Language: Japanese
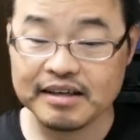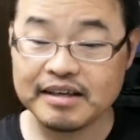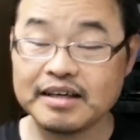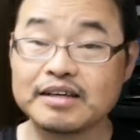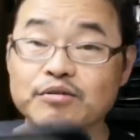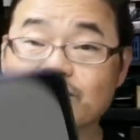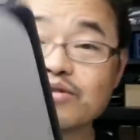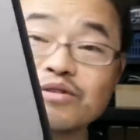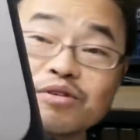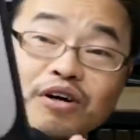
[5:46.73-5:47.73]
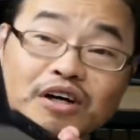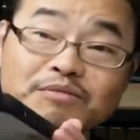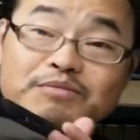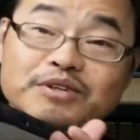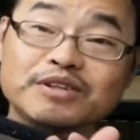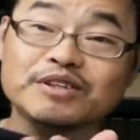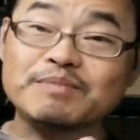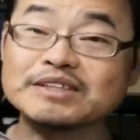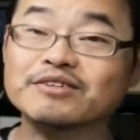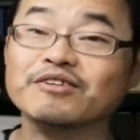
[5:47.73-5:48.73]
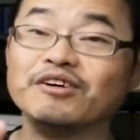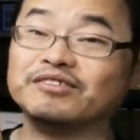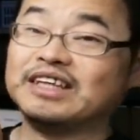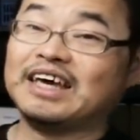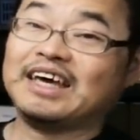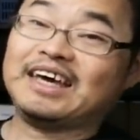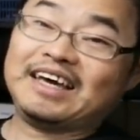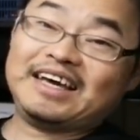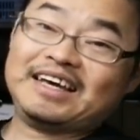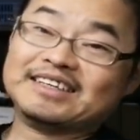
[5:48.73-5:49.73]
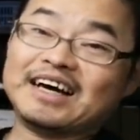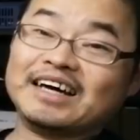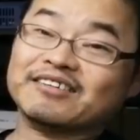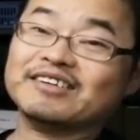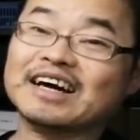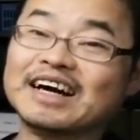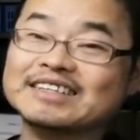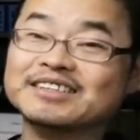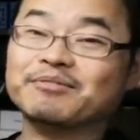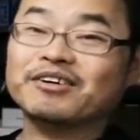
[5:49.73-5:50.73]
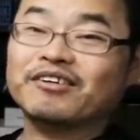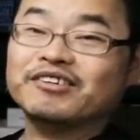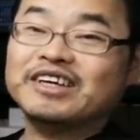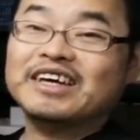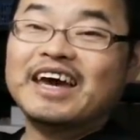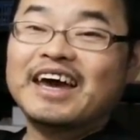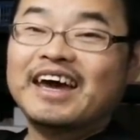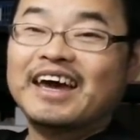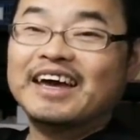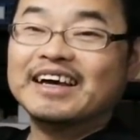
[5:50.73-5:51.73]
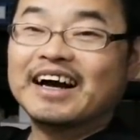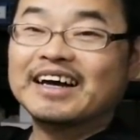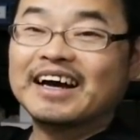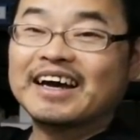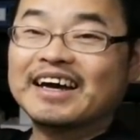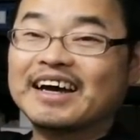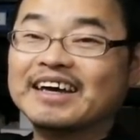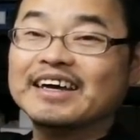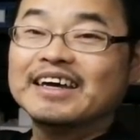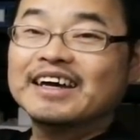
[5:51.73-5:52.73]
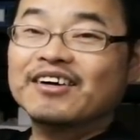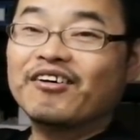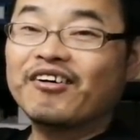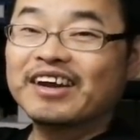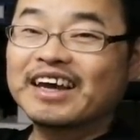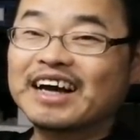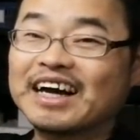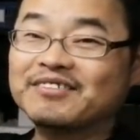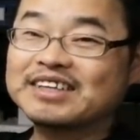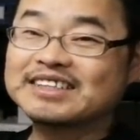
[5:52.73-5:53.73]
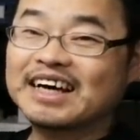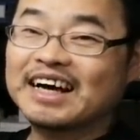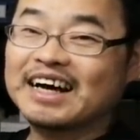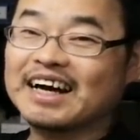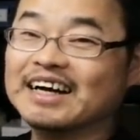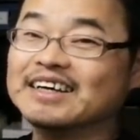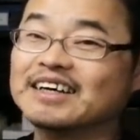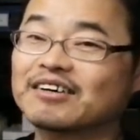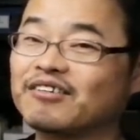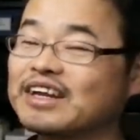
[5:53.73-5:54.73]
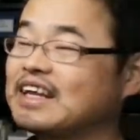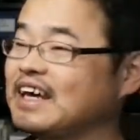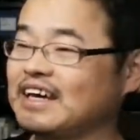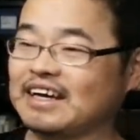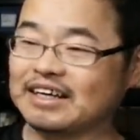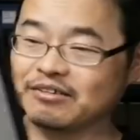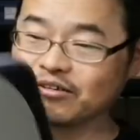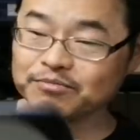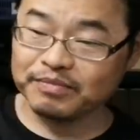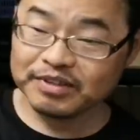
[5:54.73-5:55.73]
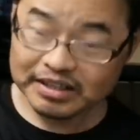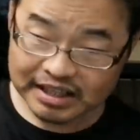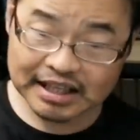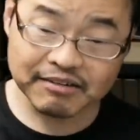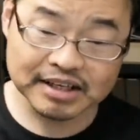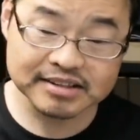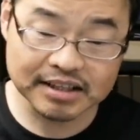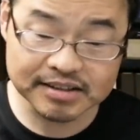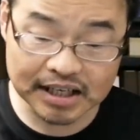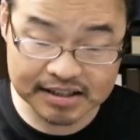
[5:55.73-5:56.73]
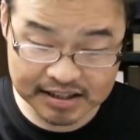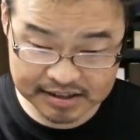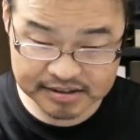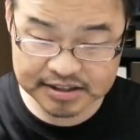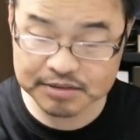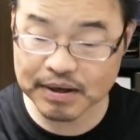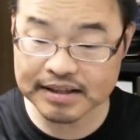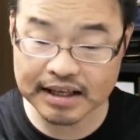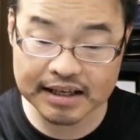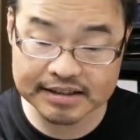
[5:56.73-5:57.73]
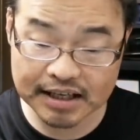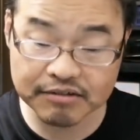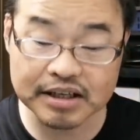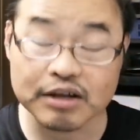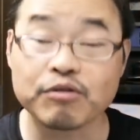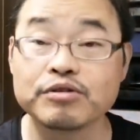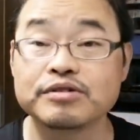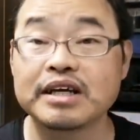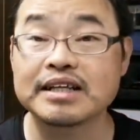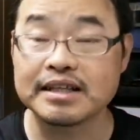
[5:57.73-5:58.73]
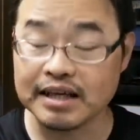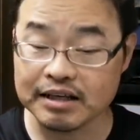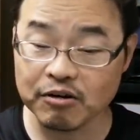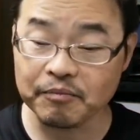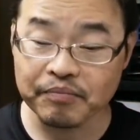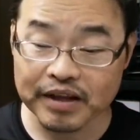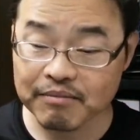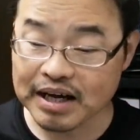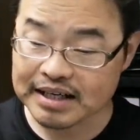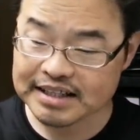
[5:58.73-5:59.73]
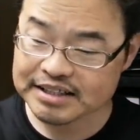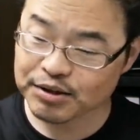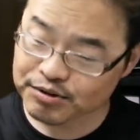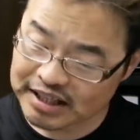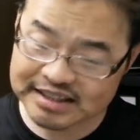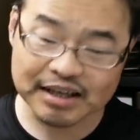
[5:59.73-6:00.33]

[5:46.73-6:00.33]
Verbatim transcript: えっ、ー、と、Chromebook パソコンです。はい、こんな感じのものを、イエーイはいはいはいはい。これ買いました。これね、あの、値段は安かったです。17,000円ぐらいで購入できたんだけど、まあ、ちょっとね、